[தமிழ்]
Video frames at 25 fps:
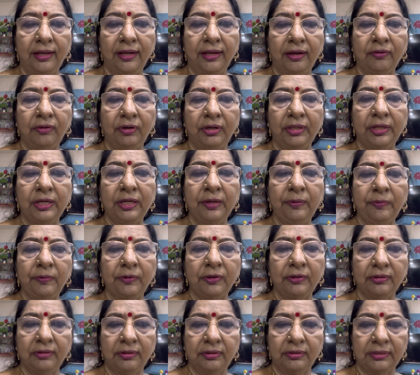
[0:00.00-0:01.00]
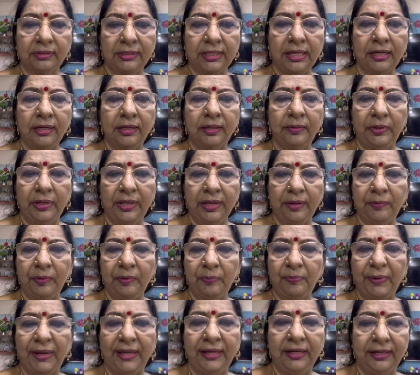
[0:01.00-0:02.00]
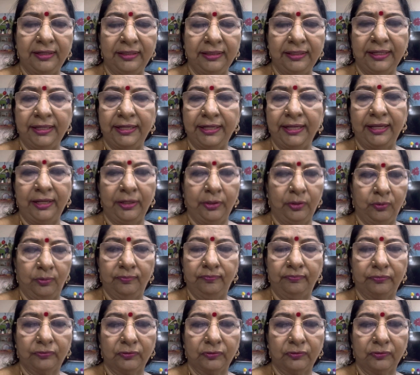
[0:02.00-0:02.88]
அவங்களுக்கு தாங்க முடியாமல் பெயின் இருந்துக்கிட்டே இருக்கும்